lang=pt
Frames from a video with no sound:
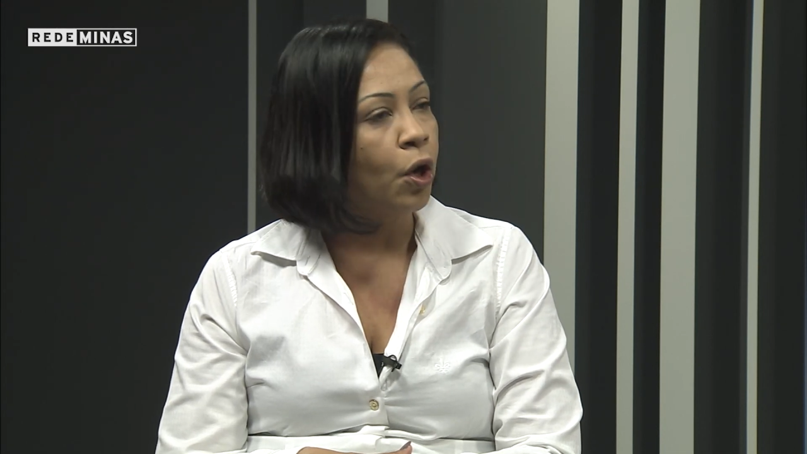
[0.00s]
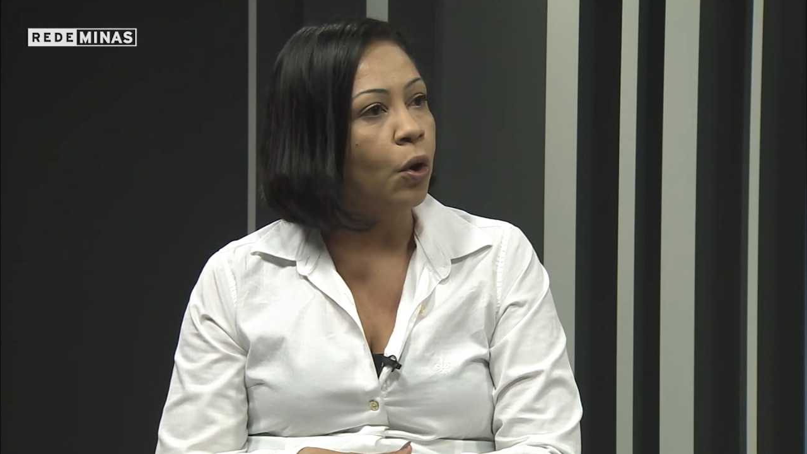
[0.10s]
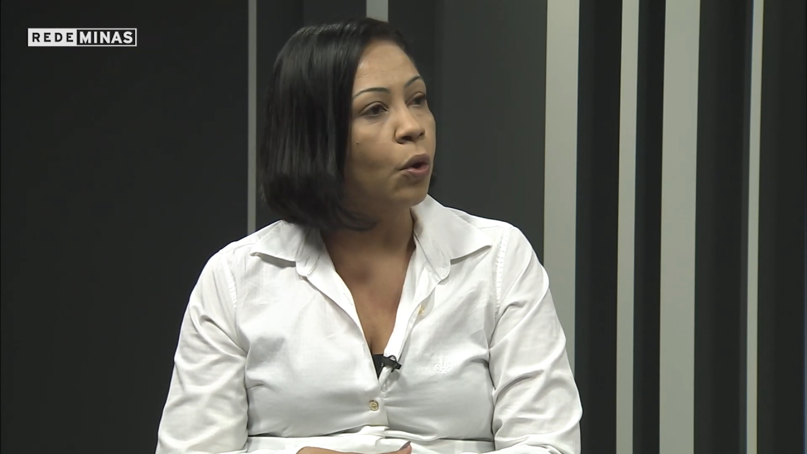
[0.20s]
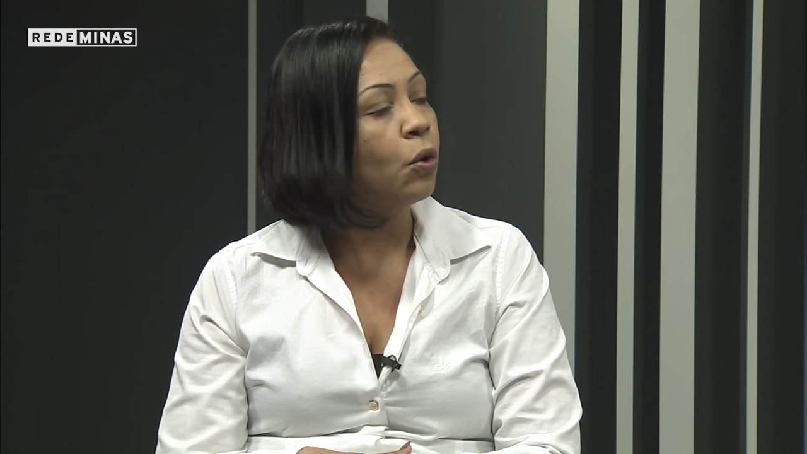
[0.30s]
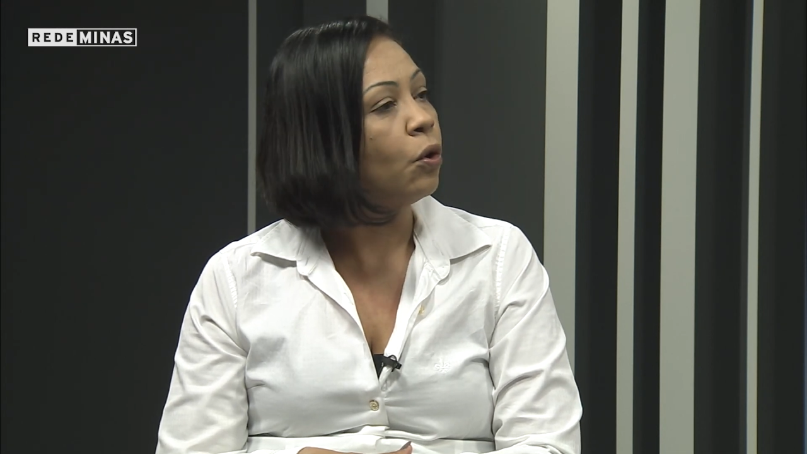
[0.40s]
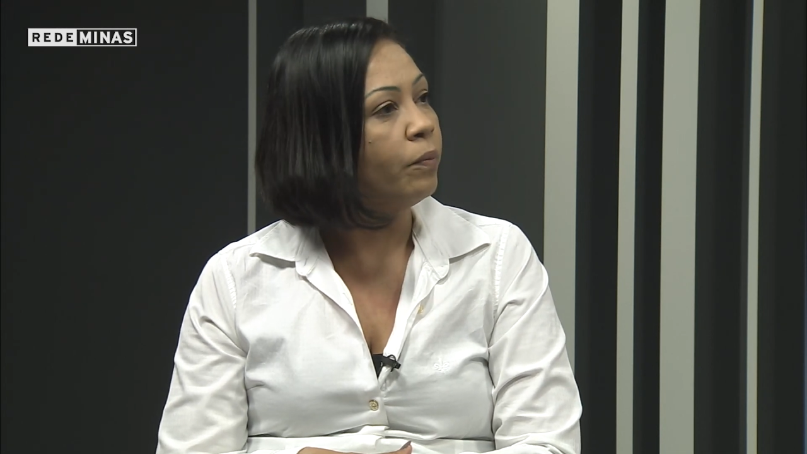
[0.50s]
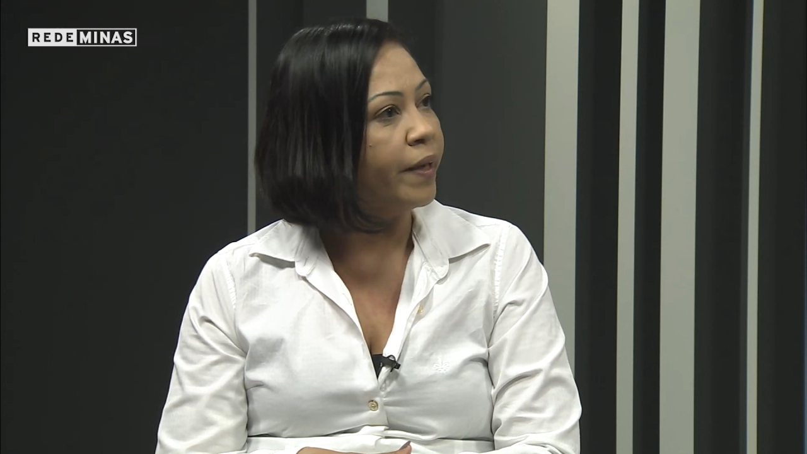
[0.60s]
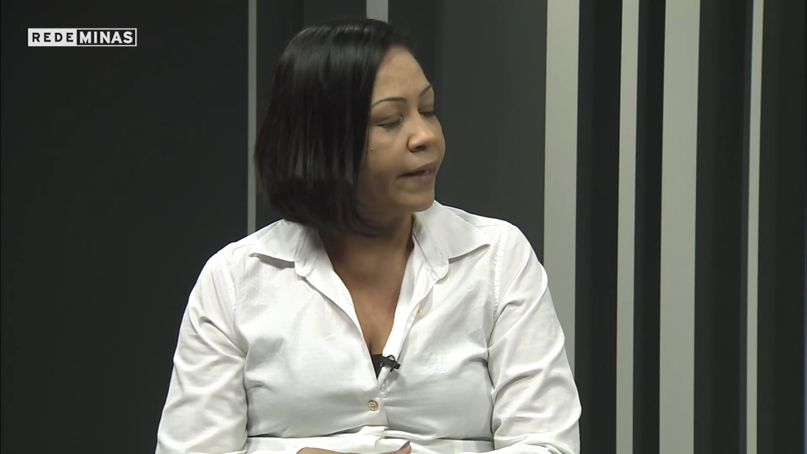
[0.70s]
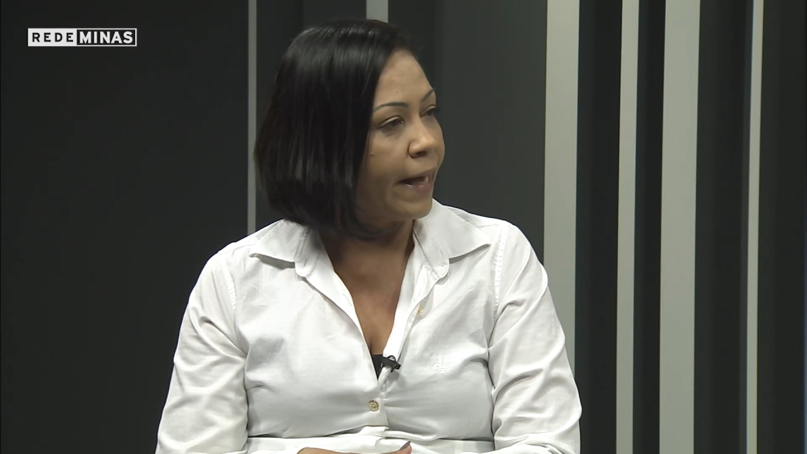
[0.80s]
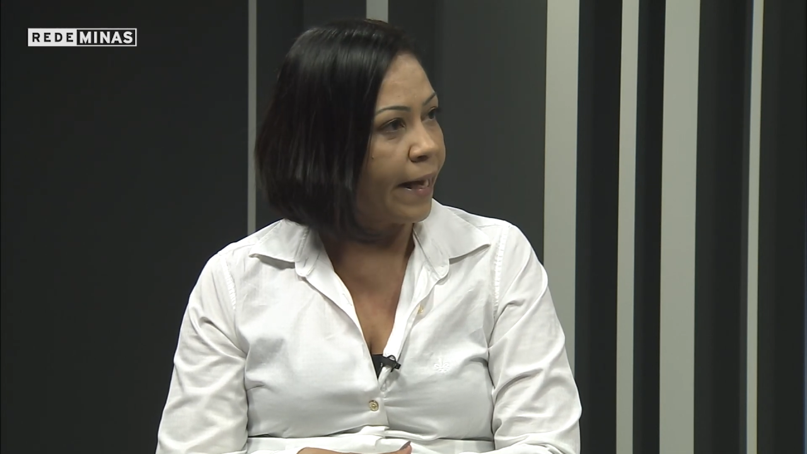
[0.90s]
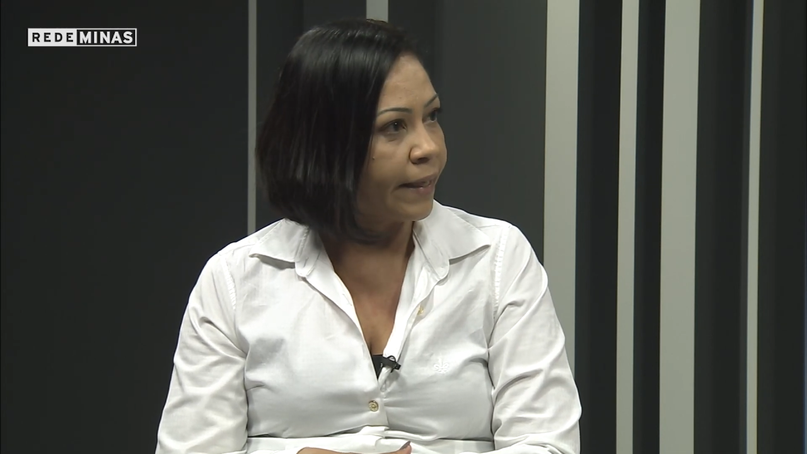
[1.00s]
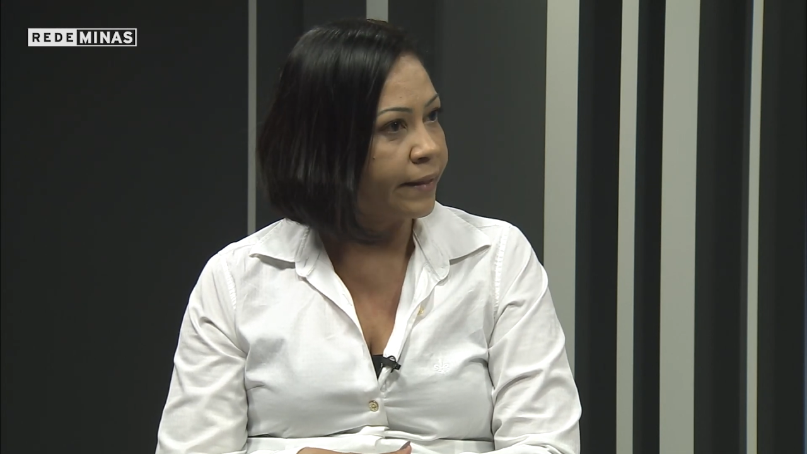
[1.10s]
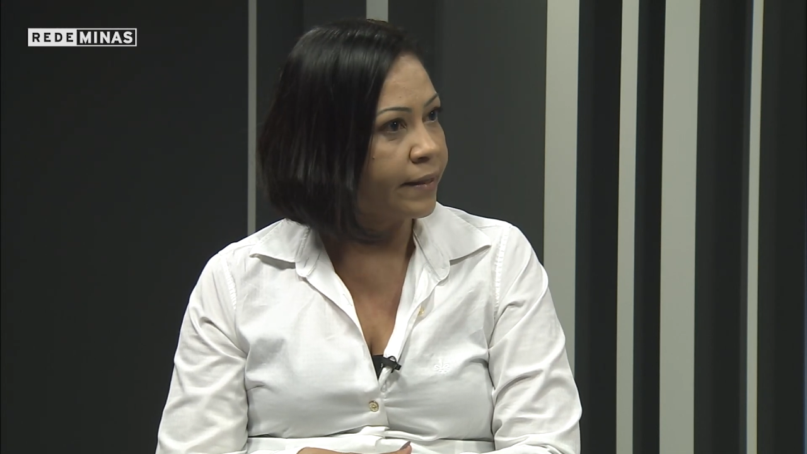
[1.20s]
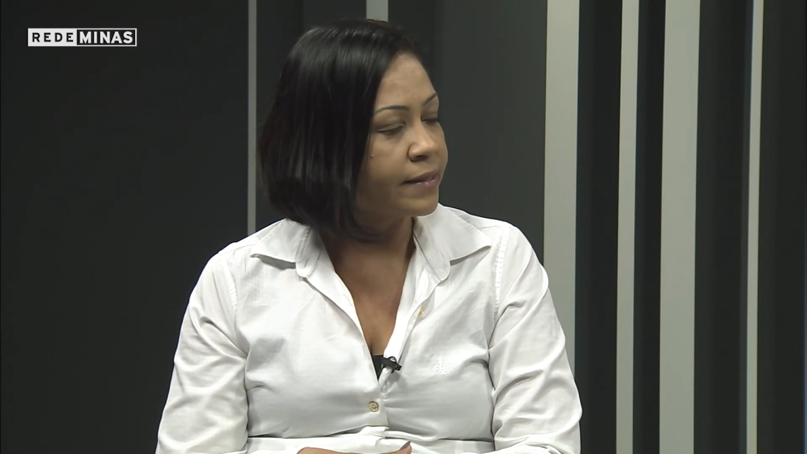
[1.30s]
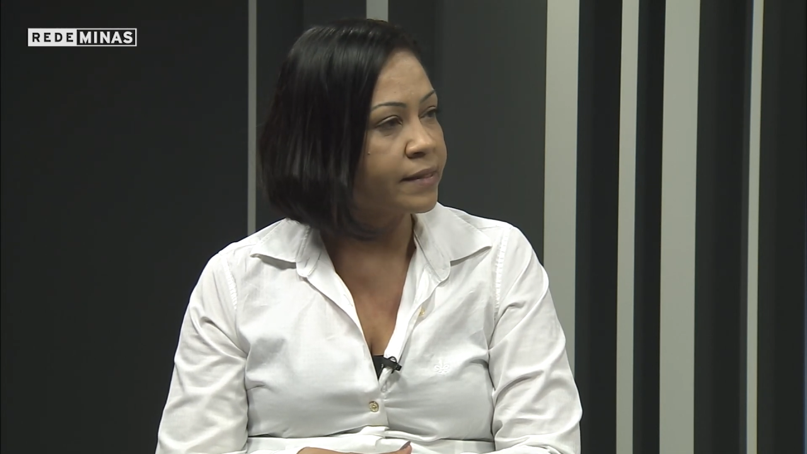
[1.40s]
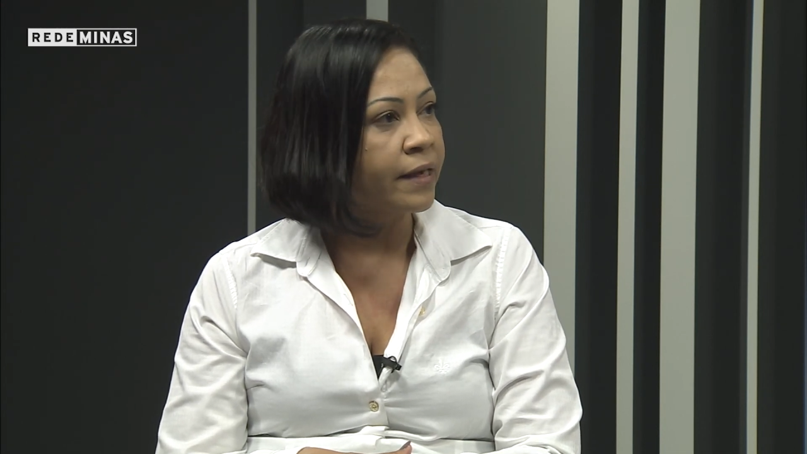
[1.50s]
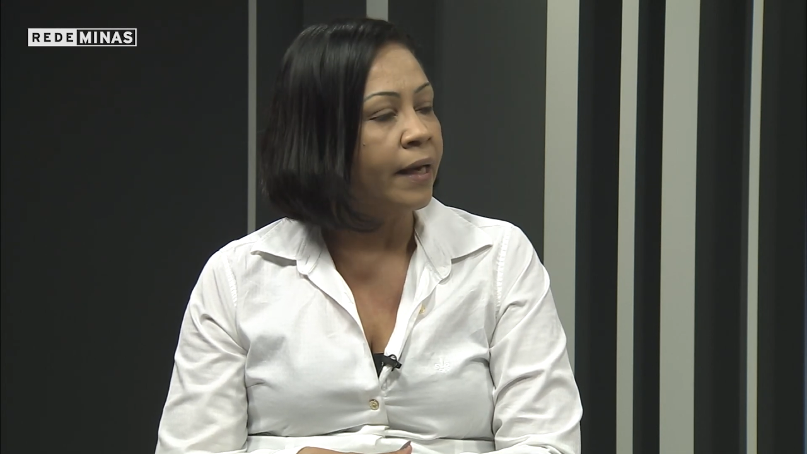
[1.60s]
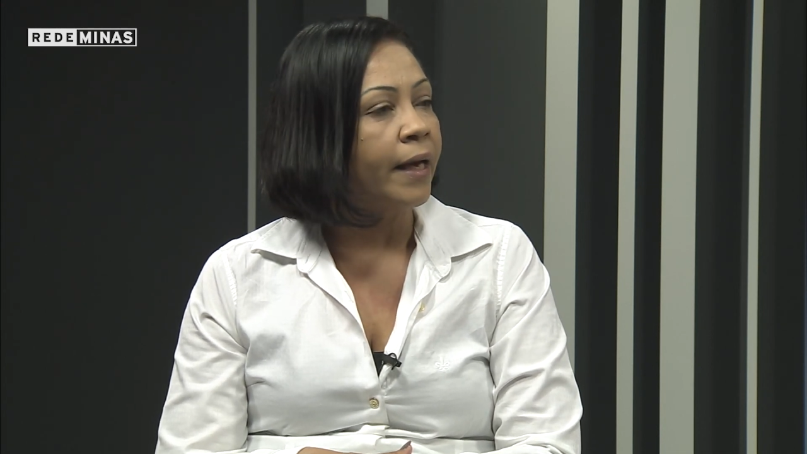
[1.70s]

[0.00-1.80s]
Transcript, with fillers: ou combinadas,